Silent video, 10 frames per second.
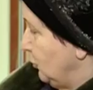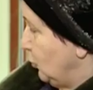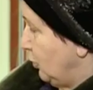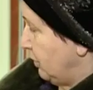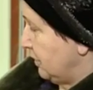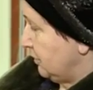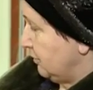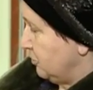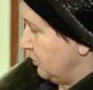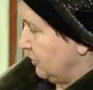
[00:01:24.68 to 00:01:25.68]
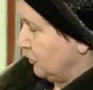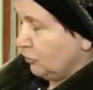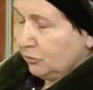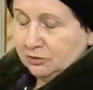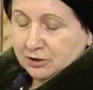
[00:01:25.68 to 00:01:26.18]
Ну, обратила внимание
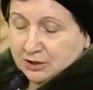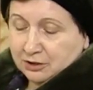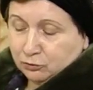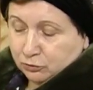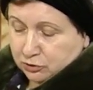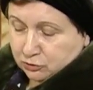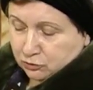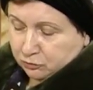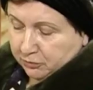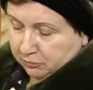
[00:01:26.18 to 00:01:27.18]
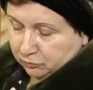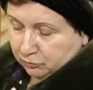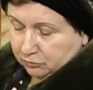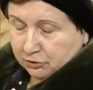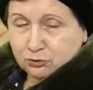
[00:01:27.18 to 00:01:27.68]
такой, на курицу суповую.
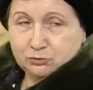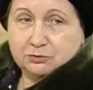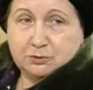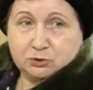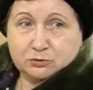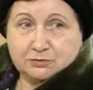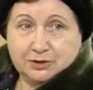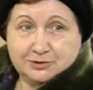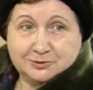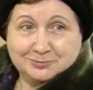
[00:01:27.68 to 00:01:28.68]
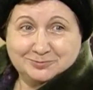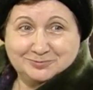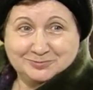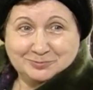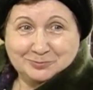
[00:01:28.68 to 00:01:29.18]
Хочу лапшу сварить.
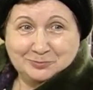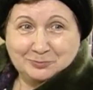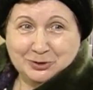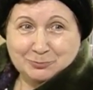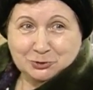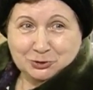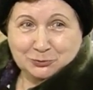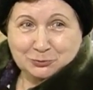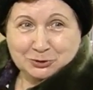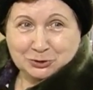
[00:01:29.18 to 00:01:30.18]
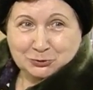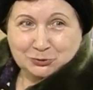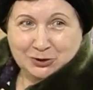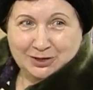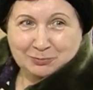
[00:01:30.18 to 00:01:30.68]
Потому что думаю, что
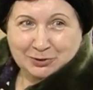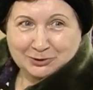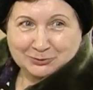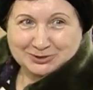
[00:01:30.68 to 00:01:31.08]
натуральный продукт.